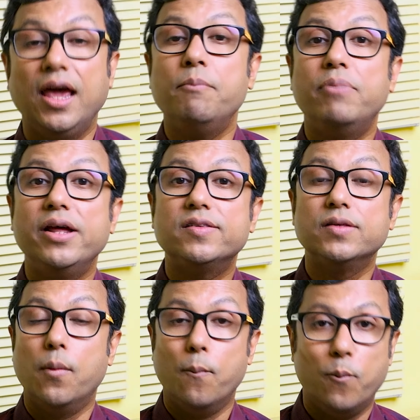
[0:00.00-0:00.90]
এমব্রেস
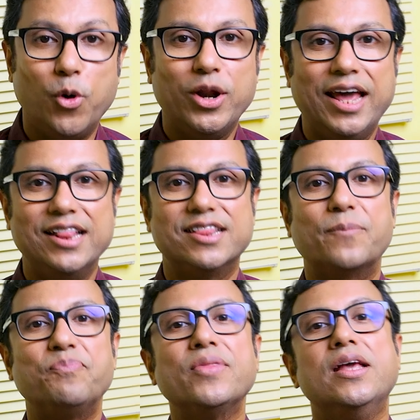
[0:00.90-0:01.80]
বোন হেলথ
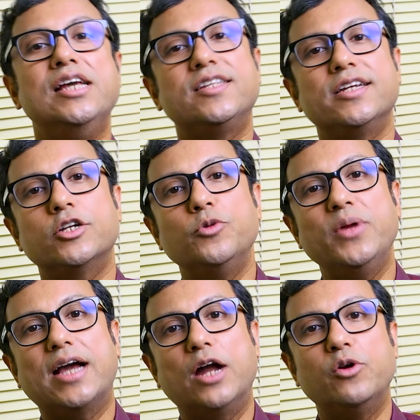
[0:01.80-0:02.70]

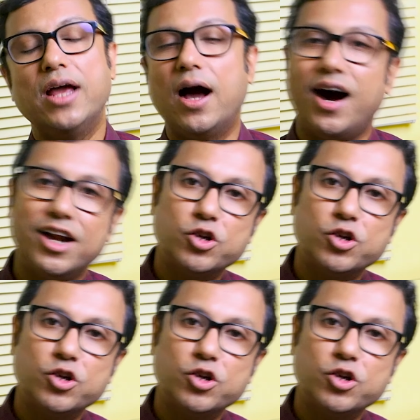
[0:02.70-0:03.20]
হিস্টারেক্টমির কারণে হাড়ে